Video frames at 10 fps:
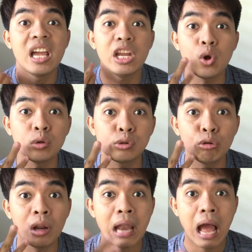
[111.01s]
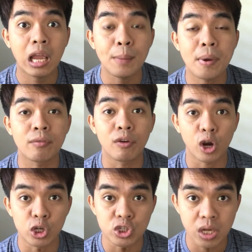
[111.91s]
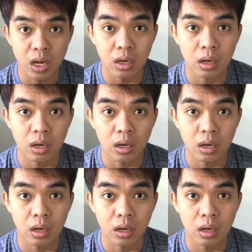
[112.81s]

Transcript: And also lalaki pag virgin.